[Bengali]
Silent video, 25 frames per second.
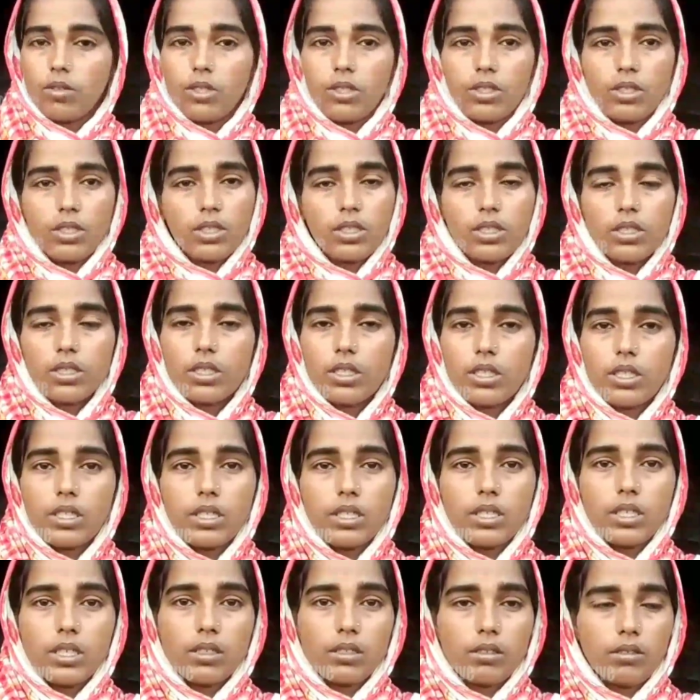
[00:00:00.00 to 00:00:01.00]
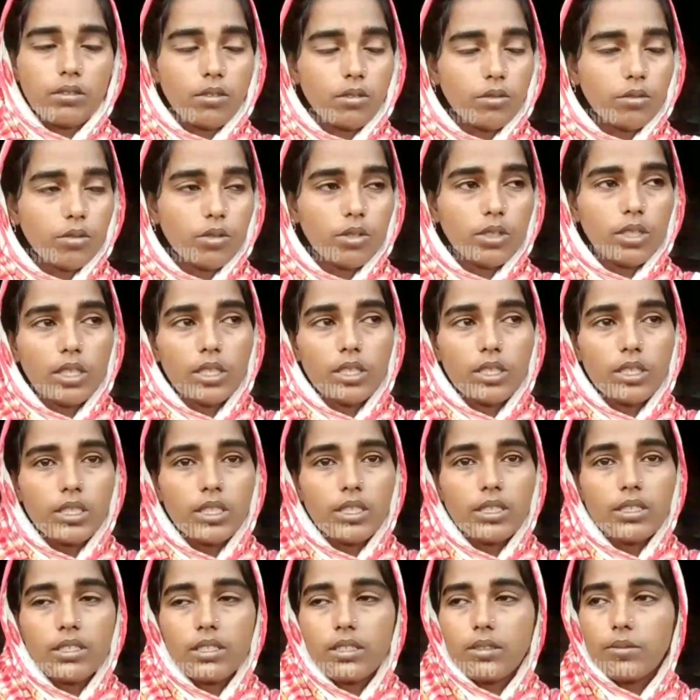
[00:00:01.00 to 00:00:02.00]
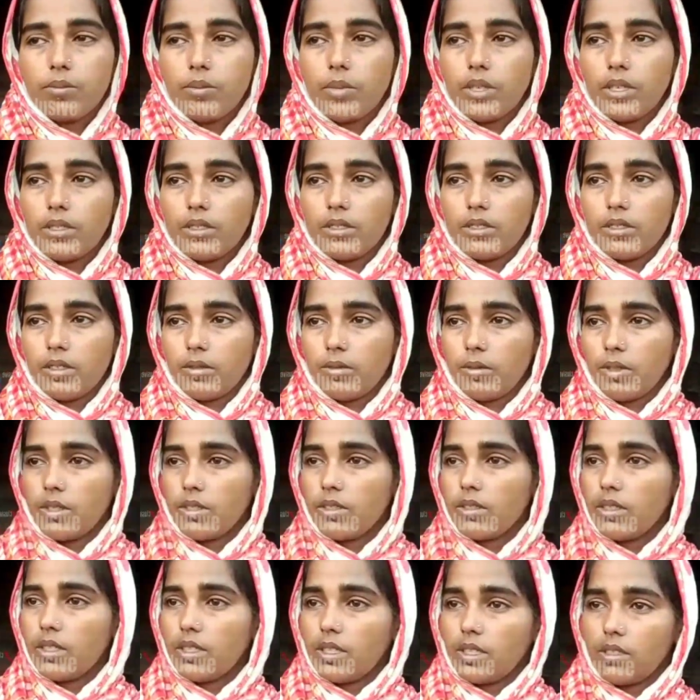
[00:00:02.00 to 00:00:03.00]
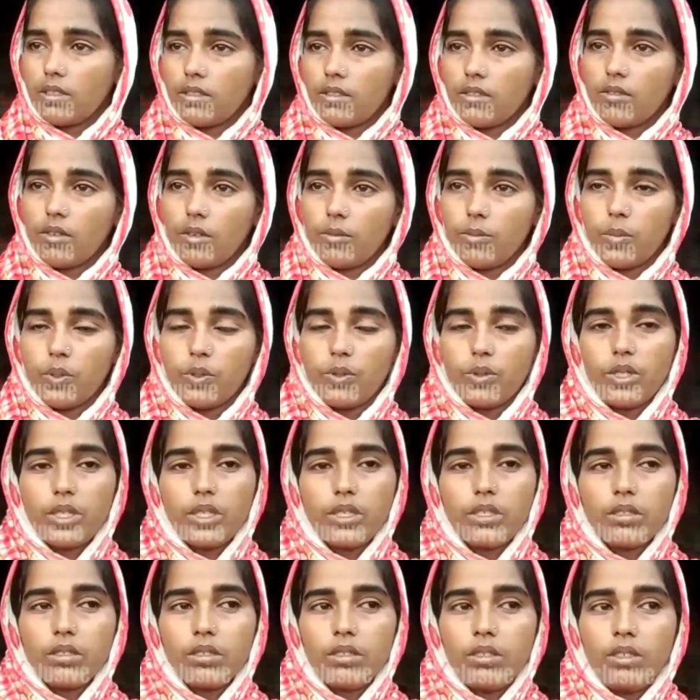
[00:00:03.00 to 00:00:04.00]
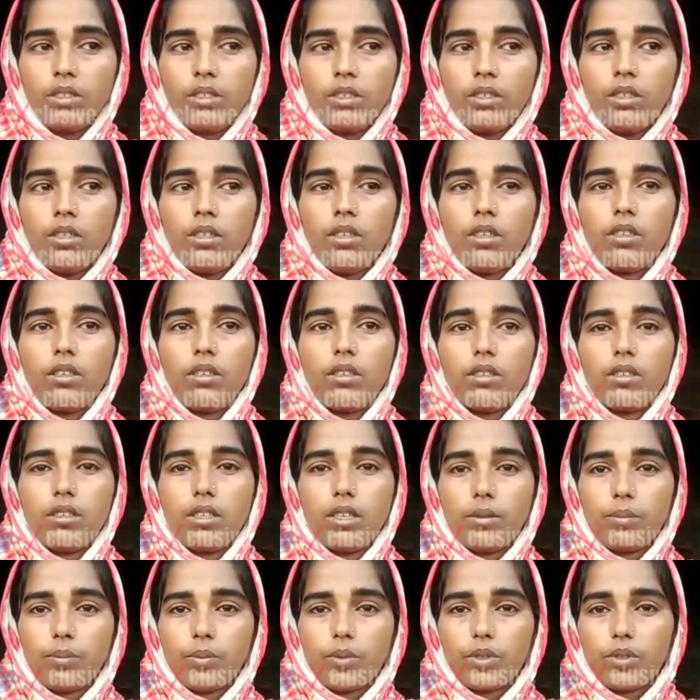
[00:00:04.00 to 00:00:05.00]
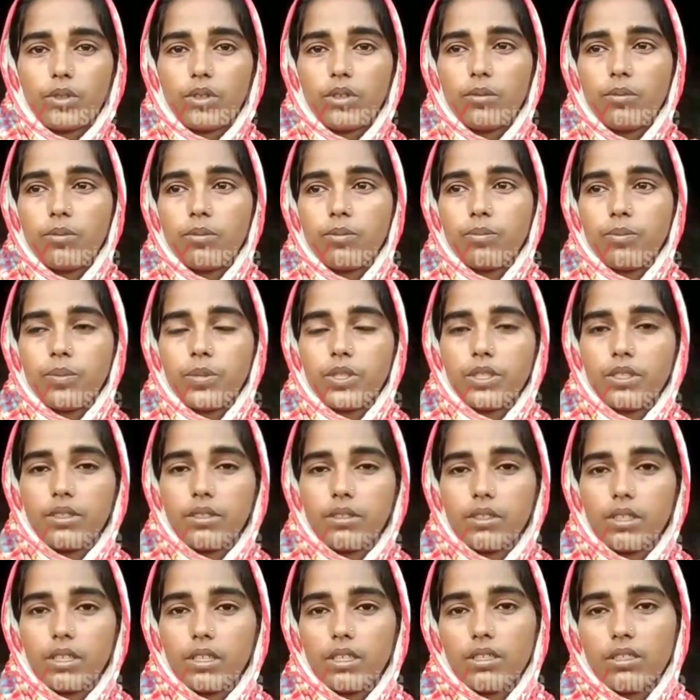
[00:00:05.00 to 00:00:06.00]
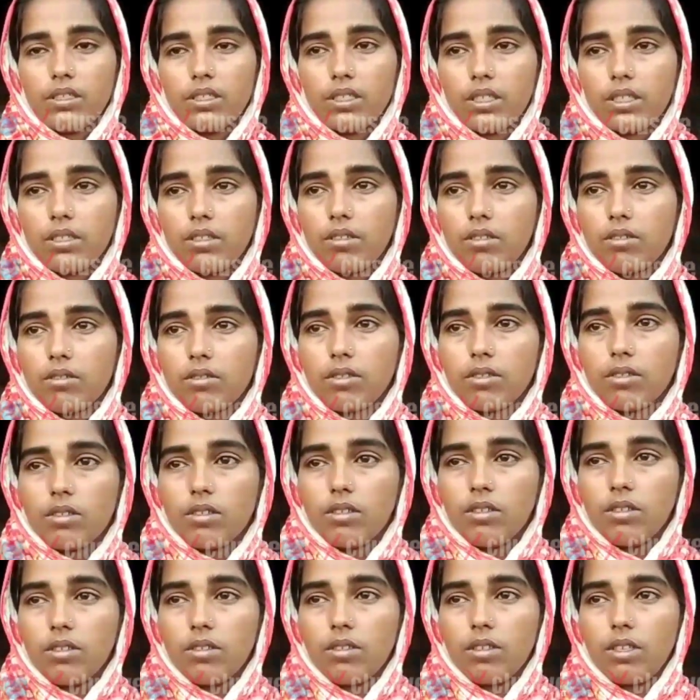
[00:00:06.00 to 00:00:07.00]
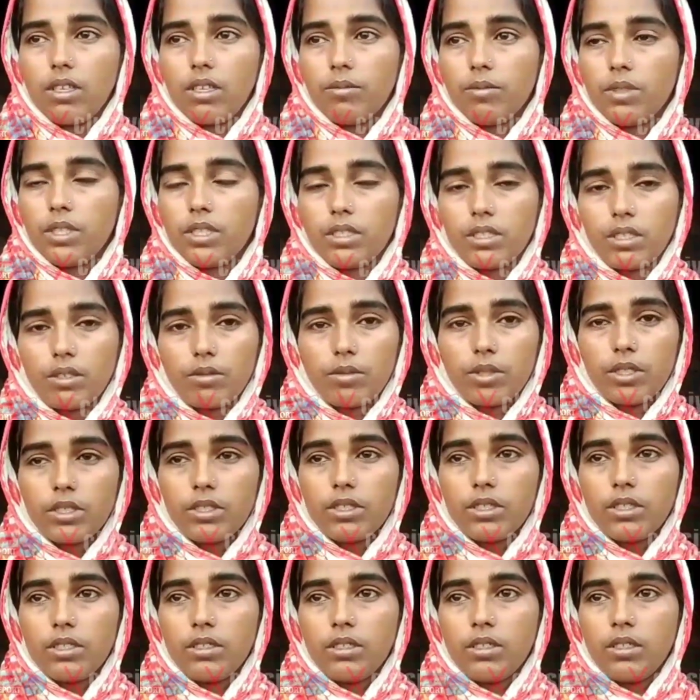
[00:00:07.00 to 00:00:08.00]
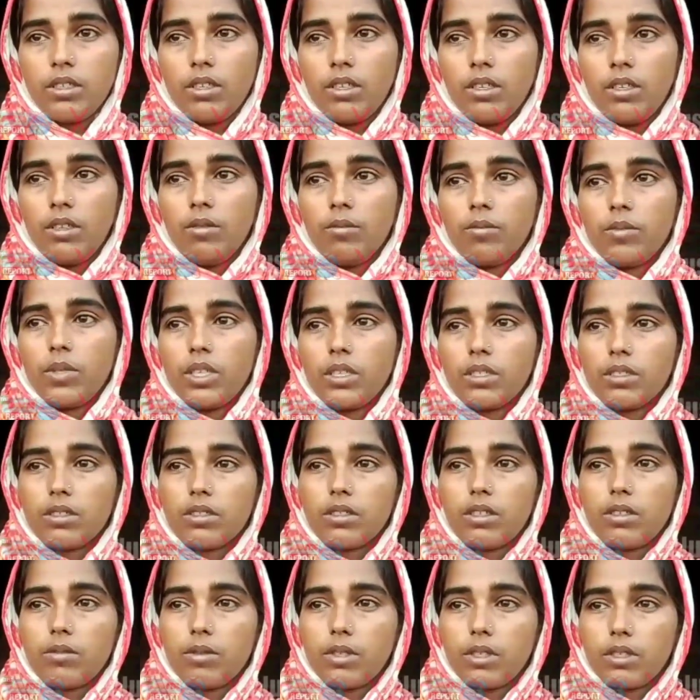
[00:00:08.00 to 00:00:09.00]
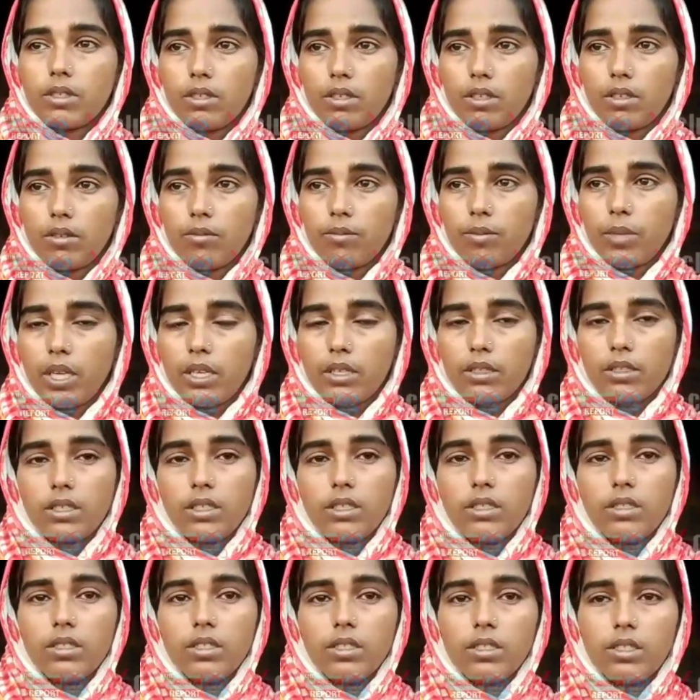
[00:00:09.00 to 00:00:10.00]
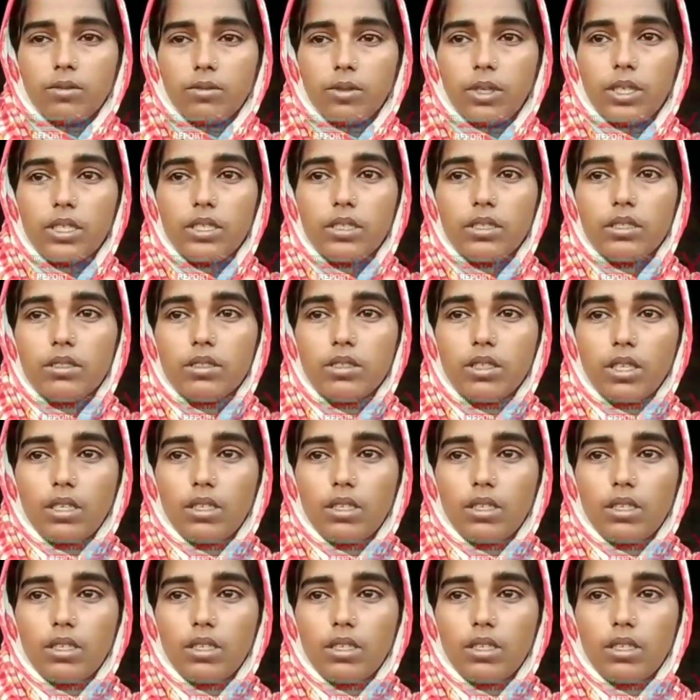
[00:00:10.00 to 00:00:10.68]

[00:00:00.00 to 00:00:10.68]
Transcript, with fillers: চল্লিশ হাজার টাকা নগদ ক্যাশ গেছে প্লাস আমার কম্পিউটার ল্যাপটপ প্রিন্টার জেরক্স ল্যামিনেটার মেশিন প্লাস আমার ব্যাংকিং যে ডিভাইস